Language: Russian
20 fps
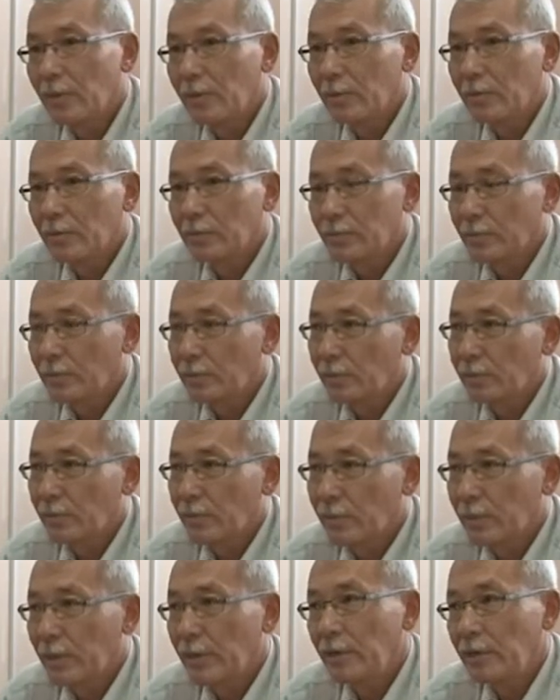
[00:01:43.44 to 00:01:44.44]
э,
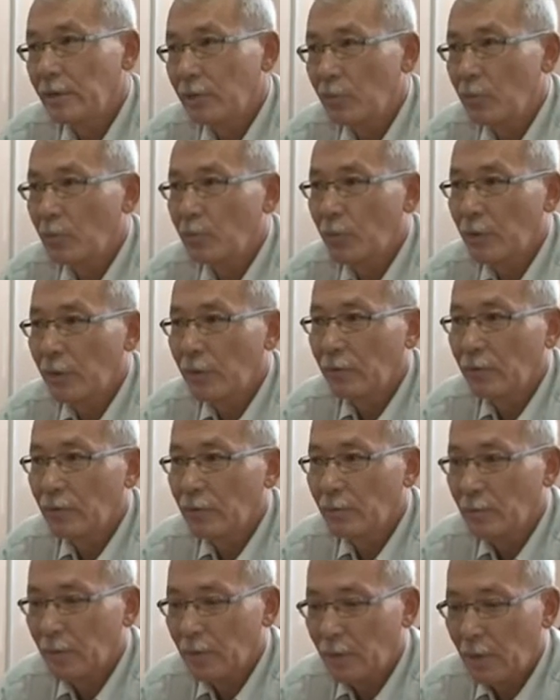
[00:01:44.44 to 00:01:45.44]
строительными
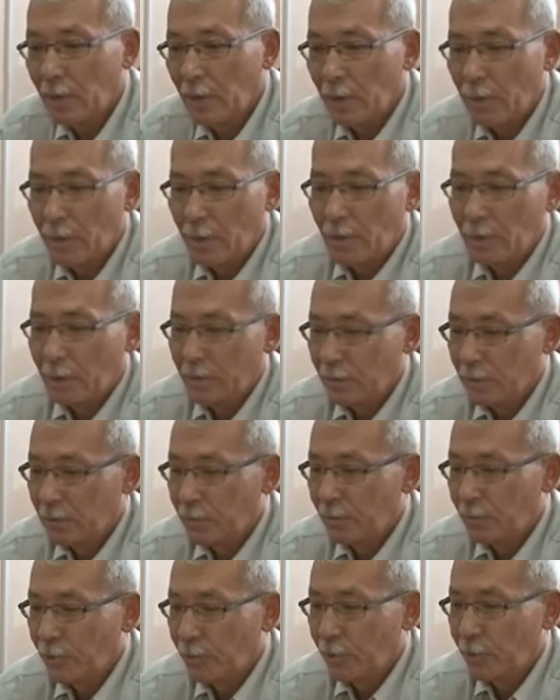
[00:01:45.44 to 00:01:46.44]
правилами,
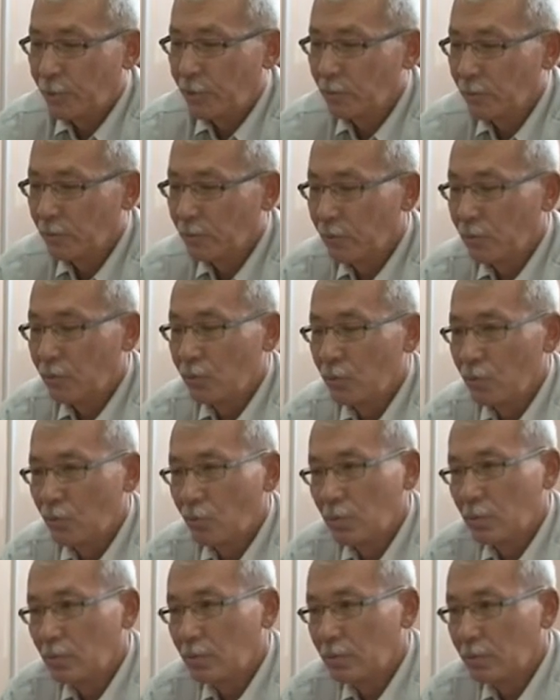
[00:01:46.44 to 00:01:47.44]
проектировал,
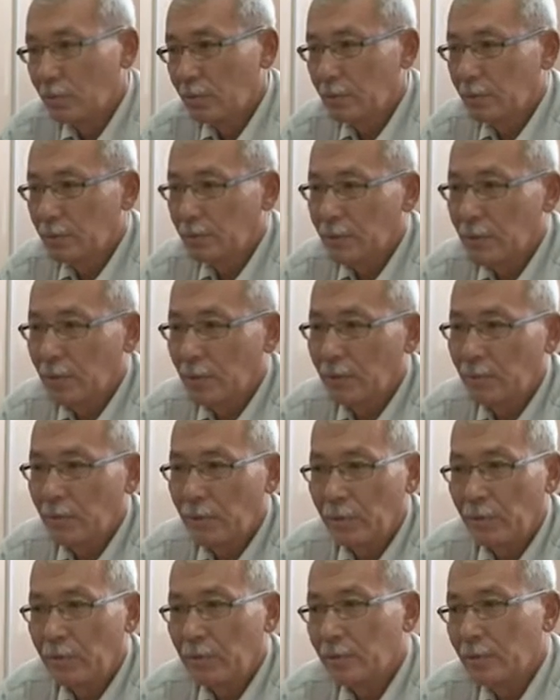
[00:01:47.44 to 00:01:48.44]
но как
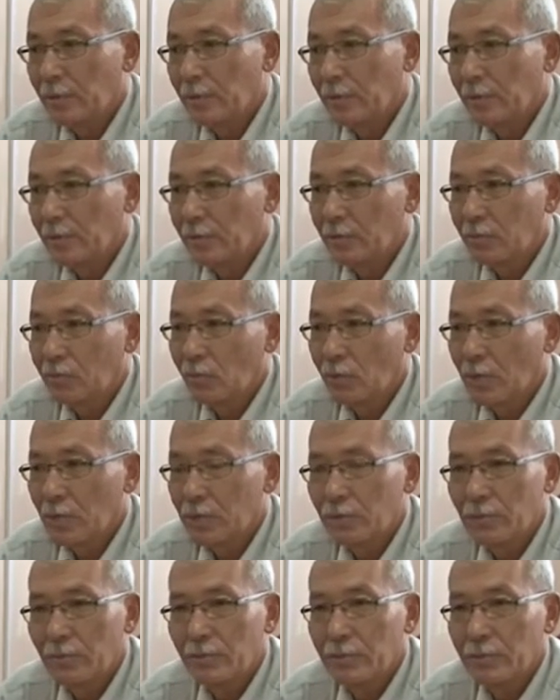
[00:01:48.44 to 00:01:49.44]
говорится, у
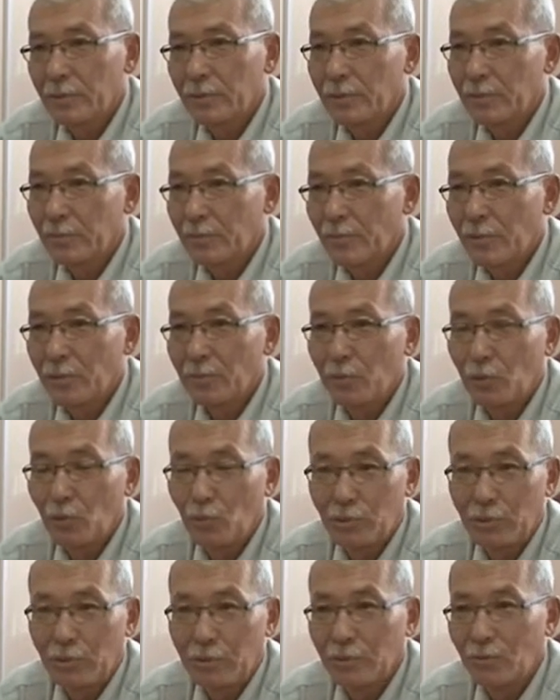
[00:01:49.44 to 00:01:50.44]
каждого же, все мы
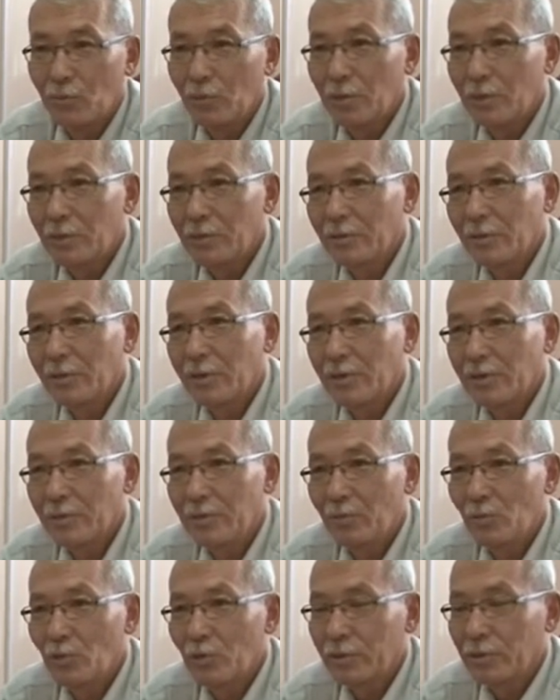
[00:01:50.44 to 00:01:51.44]
люди, у каждого,
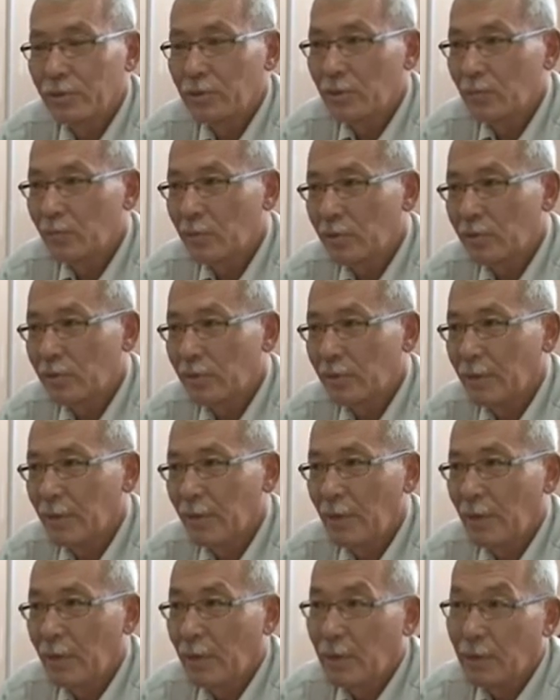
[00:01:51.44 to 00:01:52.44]
каждый может ошибаться.
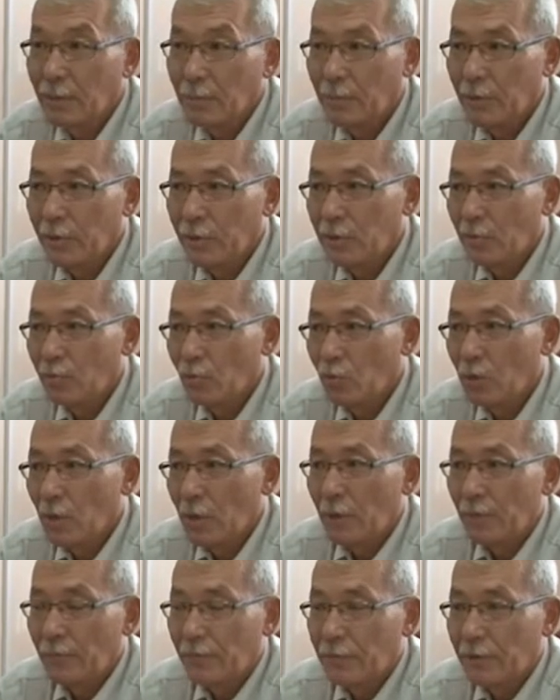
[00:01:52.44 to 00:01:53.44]
Поэтому
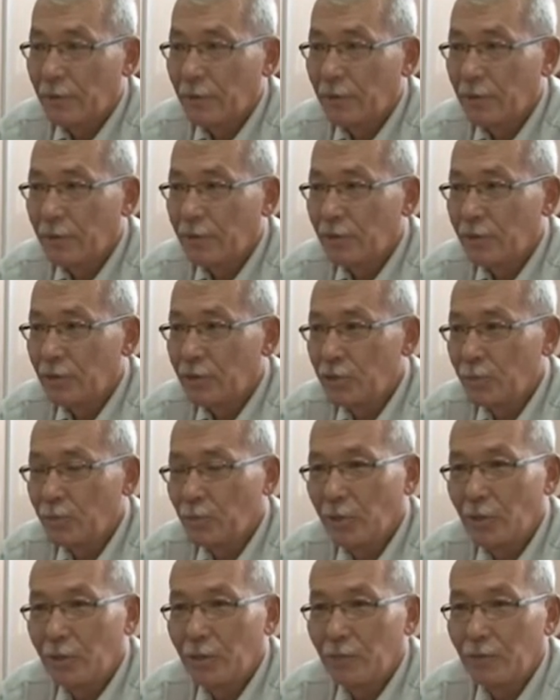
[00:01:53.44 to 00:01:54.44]
все эти
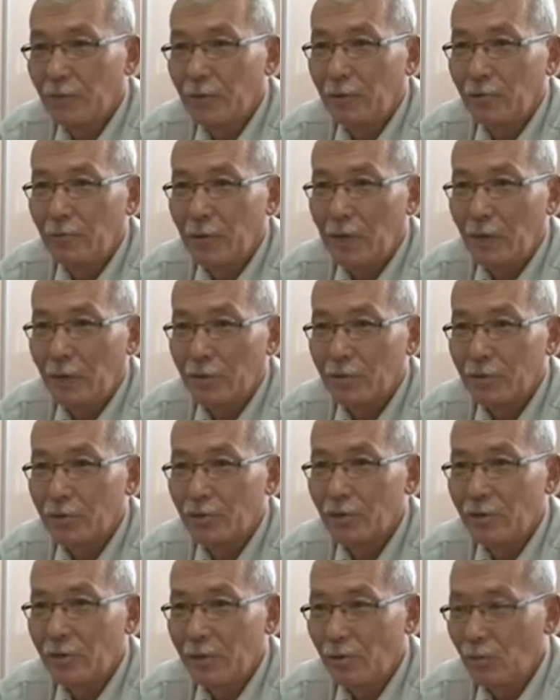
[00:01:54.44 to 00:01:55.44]
ошибки, они выявлялись, к
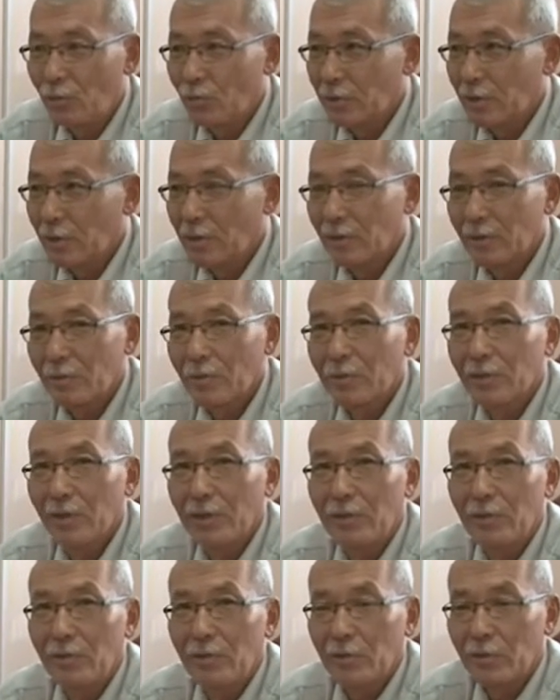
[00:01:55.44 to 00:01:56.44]
сожалению, на
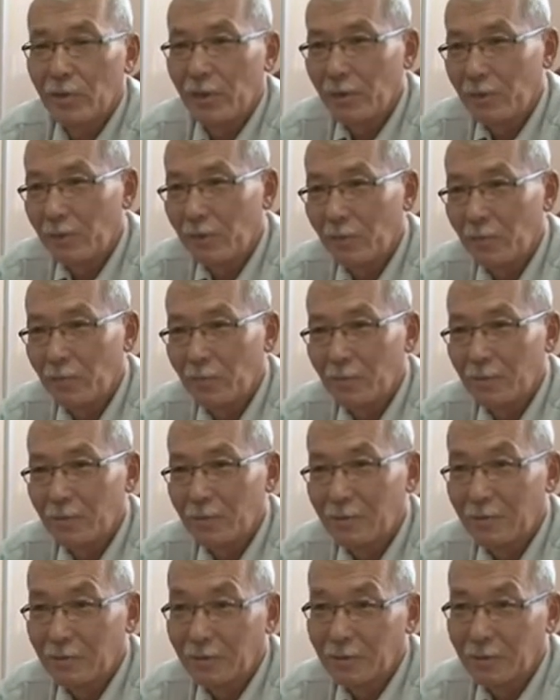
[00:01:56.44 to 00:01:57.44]
стадии строительства,
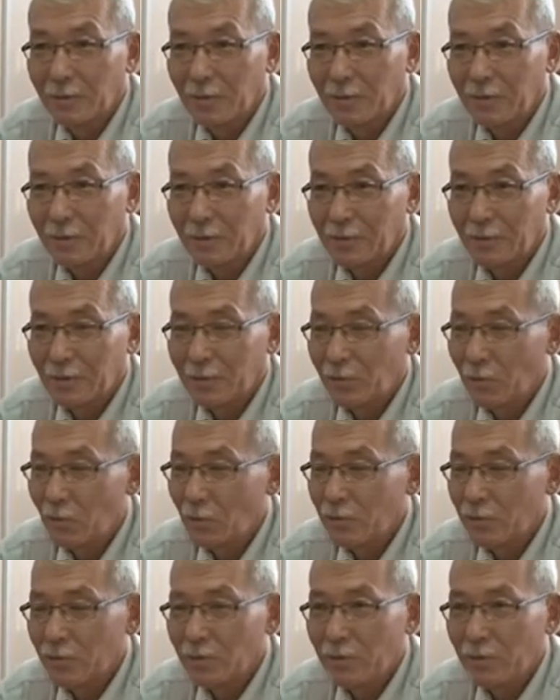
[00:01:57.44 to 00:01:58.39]
тогда, когда уже